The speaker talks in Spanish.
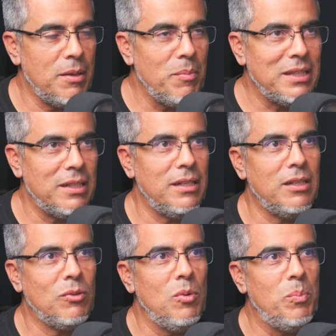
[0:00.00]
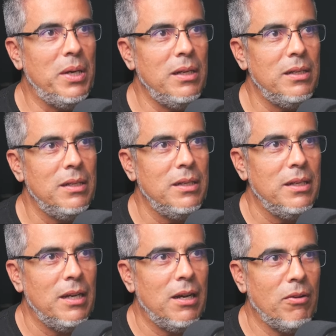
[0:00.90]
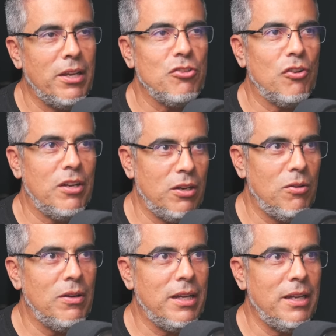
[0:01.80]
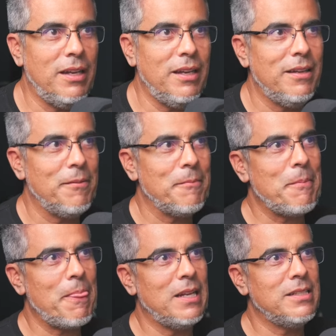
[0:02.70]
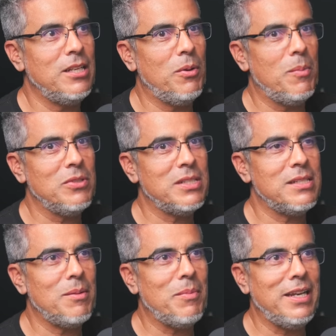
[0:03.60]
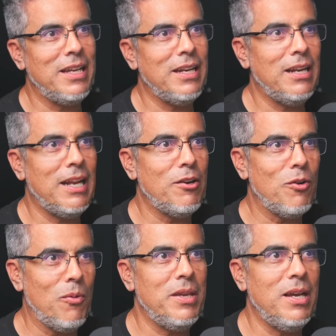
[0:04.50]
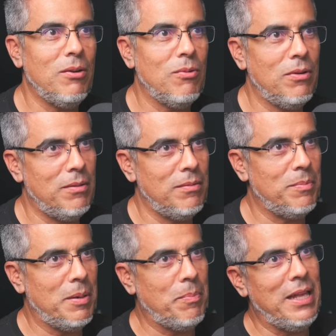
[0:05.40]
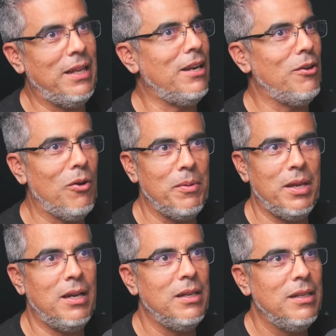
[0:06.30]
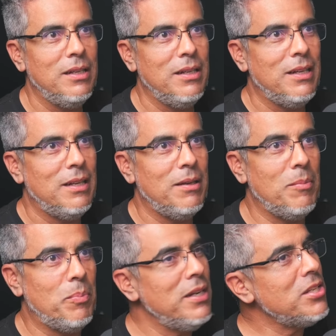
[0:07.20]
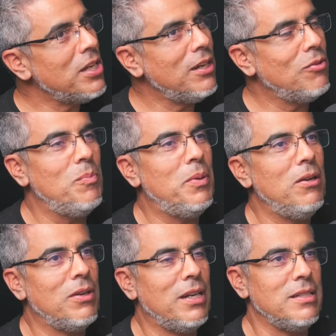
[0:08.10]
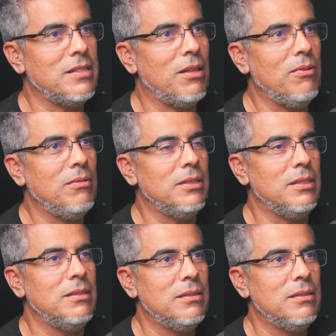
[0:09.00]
quién va a tener la culpa aunque yo creo que si lo vemos de esta manera, la novia o el papá de la novia le puede echar la culpa al organizador,